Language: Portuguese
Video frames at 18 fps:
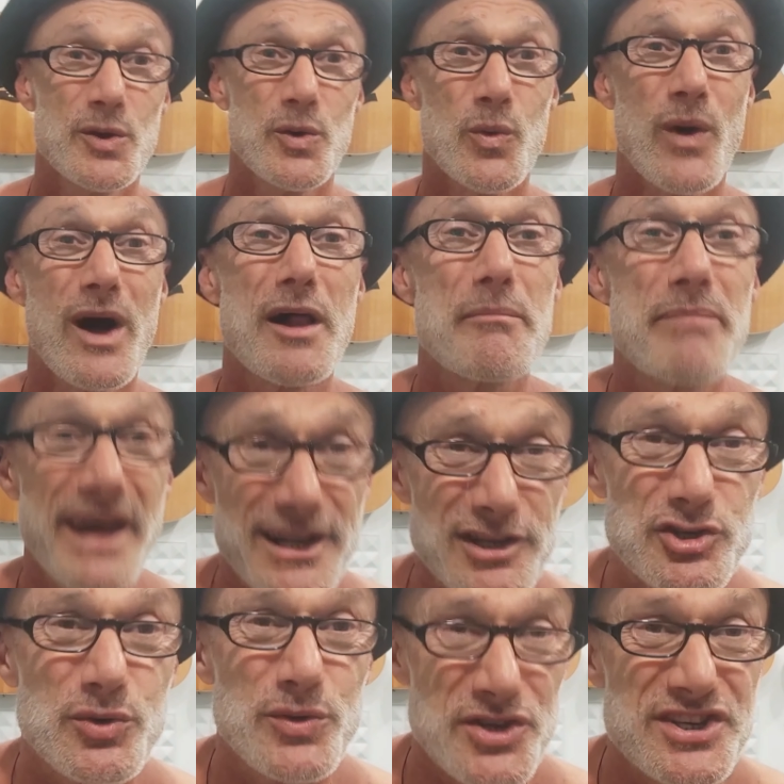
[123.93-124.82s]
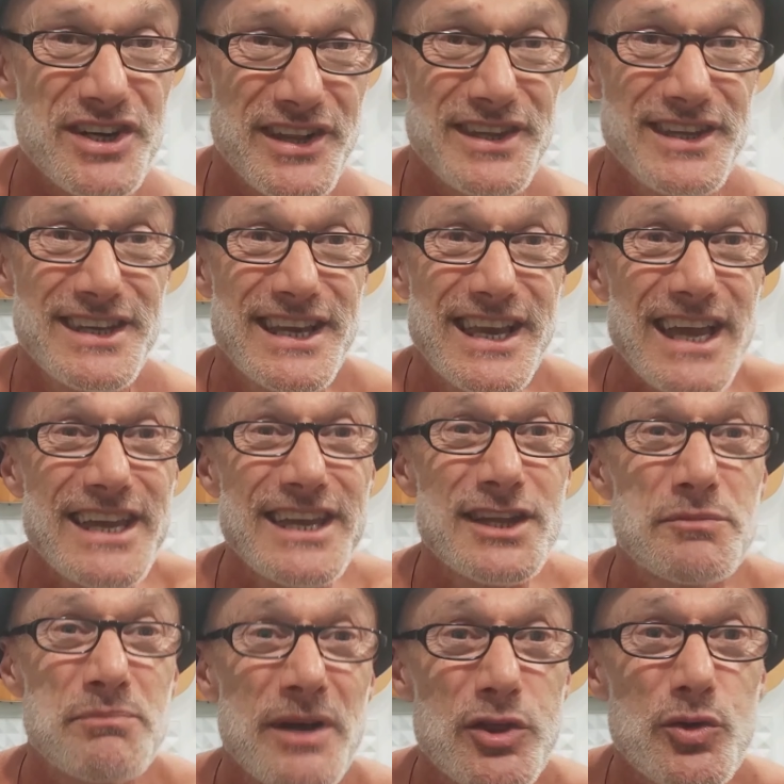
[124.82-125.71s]
O Alberto João Jardim
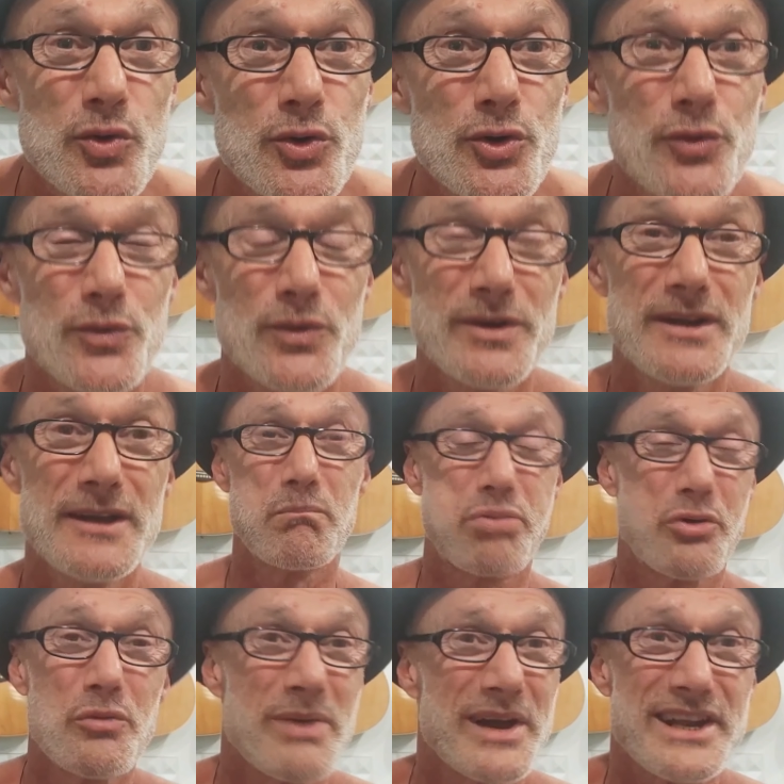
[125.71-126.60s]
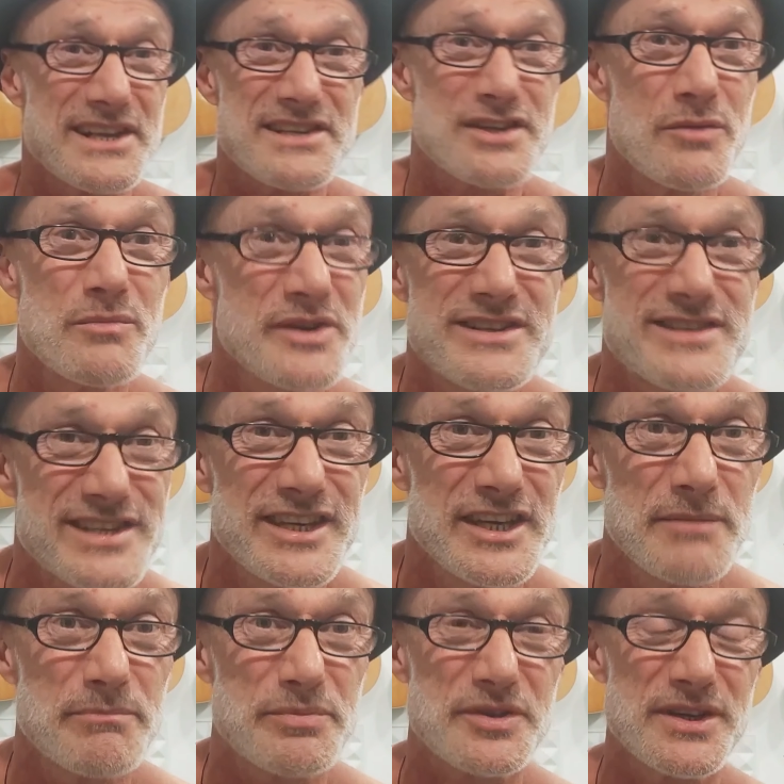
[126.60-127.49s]
caía de maduro, por uma razão muito
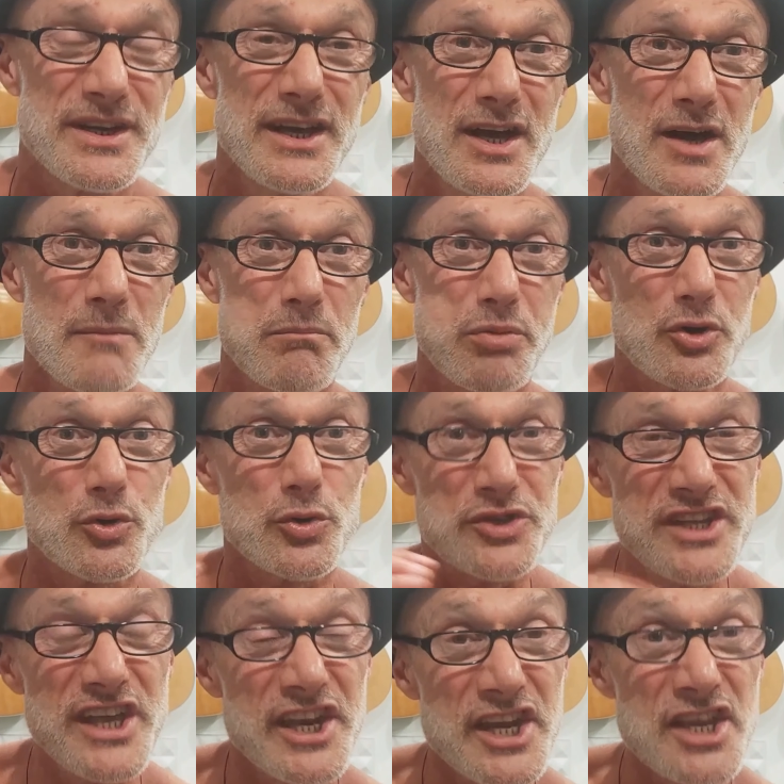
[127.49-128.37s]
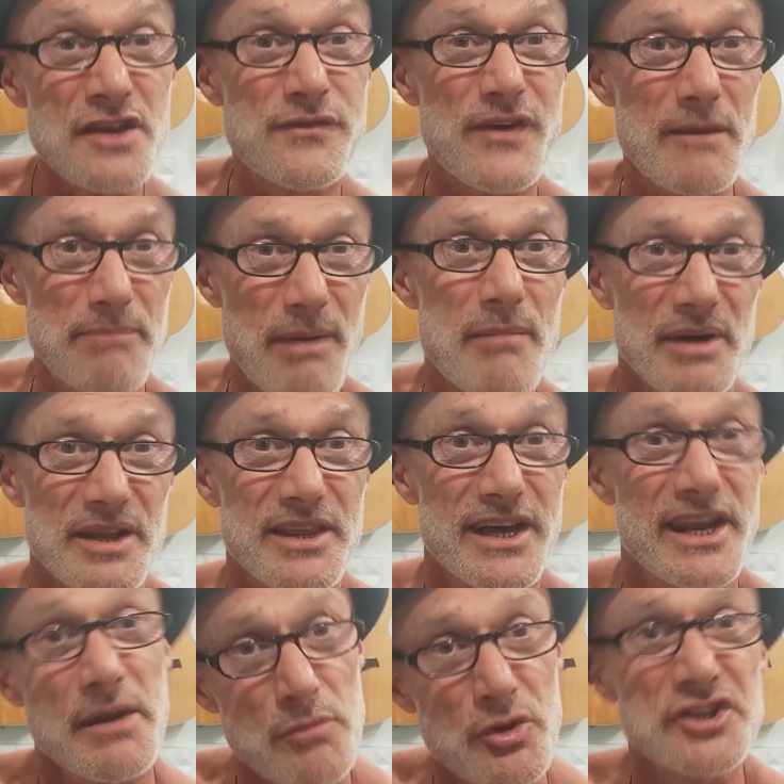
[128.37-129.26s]
simples, porque o dinheirinho que vai para a
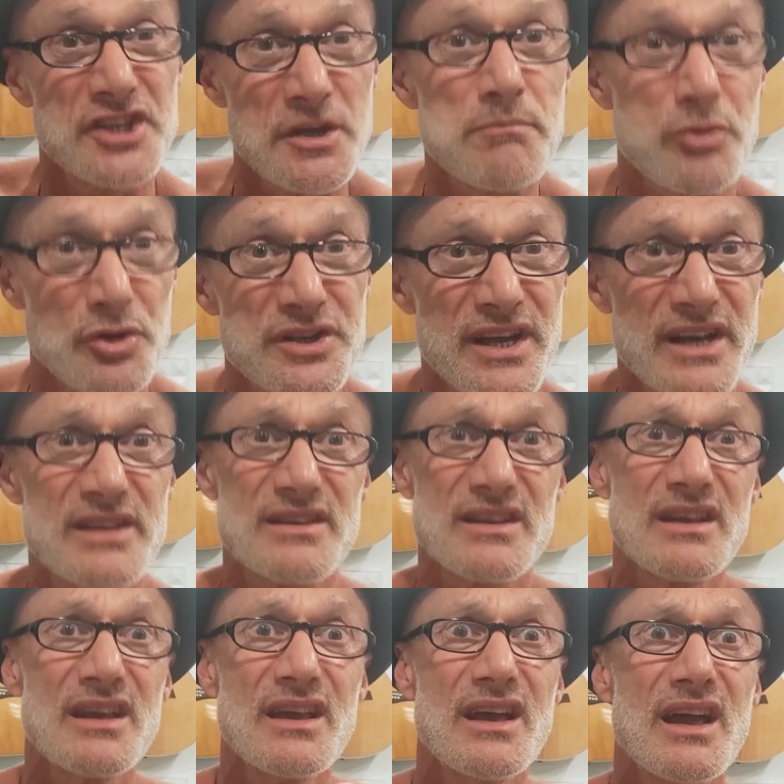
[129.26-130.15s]
Madeira é muito importante.